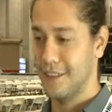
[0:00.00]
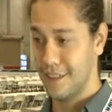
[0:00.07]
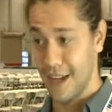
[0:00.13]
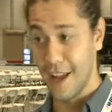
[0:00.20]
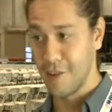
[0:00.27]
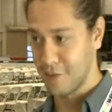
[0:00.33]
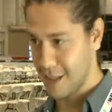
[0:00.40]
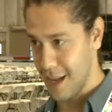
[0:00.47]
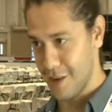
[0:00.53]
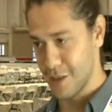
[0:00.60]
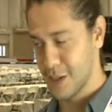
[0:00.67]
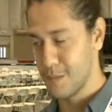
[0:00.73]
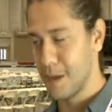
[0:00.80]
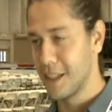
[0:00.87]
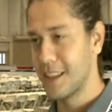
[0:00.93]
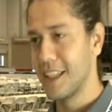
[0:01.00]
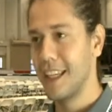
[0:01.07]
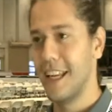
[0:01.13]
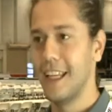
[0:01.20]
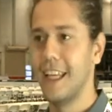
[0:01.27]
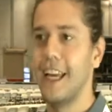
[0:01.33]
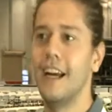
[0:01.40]
Claro, claro, es parte de
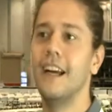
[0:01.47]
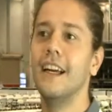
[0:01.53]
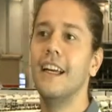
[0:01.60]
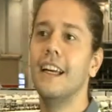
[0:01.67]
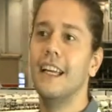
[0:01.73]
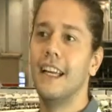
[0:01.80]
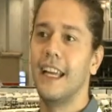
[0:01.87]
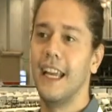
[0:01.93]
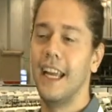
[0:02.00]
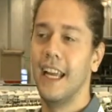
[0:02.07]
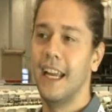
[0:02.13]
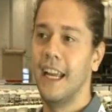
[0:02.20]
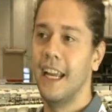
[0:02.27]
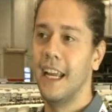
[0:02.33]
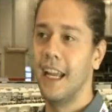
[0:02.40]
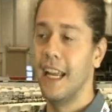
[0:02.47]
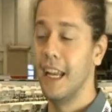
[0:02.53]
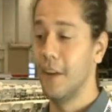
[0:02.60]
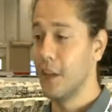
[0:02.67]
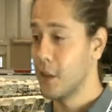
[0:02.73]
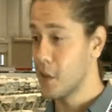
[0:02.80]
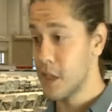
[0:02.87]
la idea. Eh, el
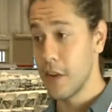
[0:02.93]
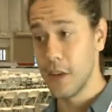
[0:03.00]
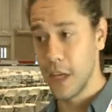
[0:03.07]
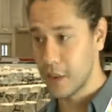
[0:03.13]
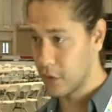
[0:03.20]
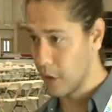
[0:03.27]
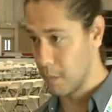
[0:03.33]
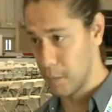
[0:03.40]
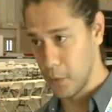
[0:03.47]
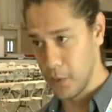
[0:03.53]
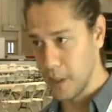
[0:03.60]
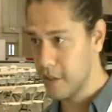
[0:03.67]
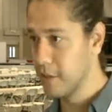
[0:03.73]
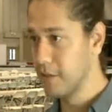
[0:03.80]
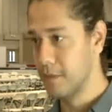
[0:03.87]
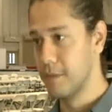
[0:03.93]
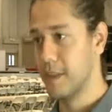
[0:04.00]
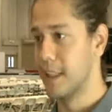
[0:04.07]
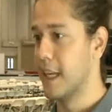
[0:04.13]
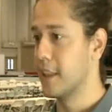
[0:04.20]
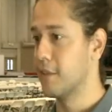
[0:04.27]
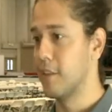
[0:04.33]
evento es abierto al público,
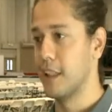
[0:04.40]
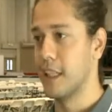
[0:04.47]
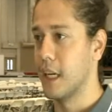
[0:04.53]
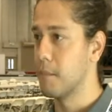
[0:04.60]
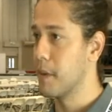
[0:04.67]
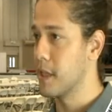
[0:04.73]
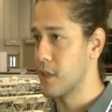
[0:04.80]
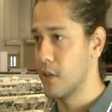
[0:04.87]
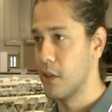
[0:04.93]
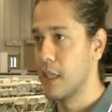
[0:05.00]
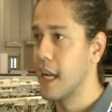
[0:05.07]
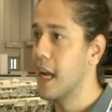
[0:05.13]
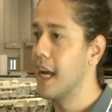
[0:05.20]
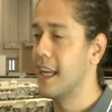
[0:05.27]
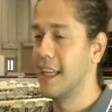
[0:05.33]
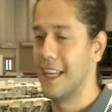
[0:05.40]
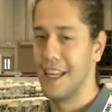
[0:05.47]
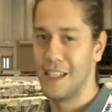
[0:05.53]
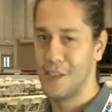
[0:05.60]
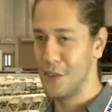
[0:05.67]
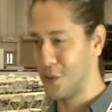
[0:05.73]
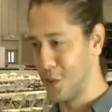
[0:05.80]
¿verdad? Cualquier persona, y de
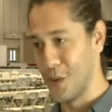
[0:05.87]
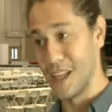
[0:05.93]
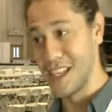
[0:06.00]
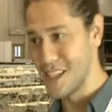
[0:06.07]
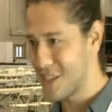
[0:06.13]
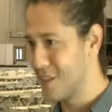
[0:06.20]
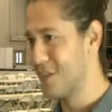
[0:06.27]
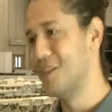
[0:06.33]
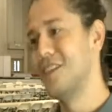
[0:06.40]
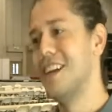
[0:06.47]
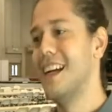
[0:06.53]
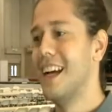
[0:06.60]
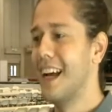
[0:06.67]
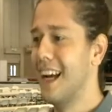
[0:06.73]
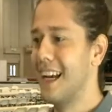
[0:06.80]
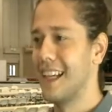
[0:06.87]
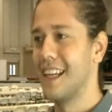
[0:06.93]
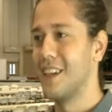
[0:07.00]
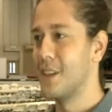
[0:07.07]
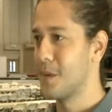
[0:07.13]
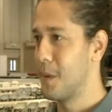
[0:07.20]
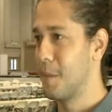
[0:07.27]
hecho yo insto a
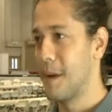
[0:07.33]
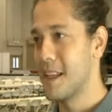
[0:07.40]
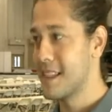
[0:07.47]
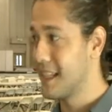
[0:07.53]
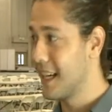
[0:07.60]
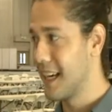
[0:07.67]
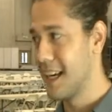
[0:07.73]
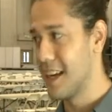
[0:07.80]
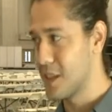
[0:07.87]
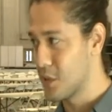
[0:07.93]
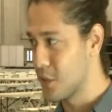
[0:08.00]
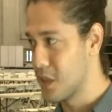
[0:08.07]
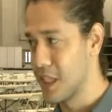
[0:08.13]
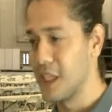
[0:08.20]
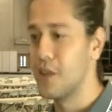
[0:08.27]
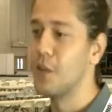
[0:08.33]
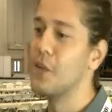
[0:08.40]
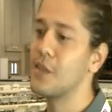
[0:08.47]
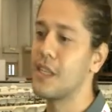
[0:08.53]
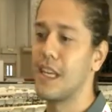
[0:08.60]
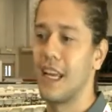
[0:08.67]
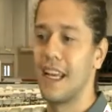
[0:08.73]
que los papás traigan a sus
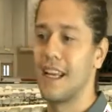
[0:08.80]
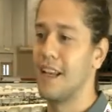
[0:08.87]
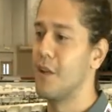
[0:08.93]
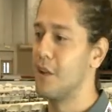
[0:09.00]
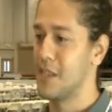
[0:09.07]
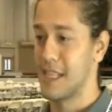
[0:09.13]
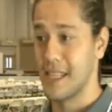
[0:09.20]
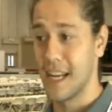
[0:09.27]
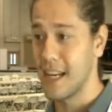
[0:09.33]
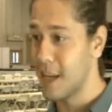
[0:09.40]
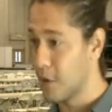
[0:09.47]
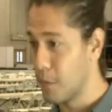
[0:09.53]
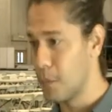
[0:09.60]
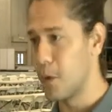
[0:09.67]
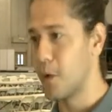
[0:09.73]
chicos, que los acerquen un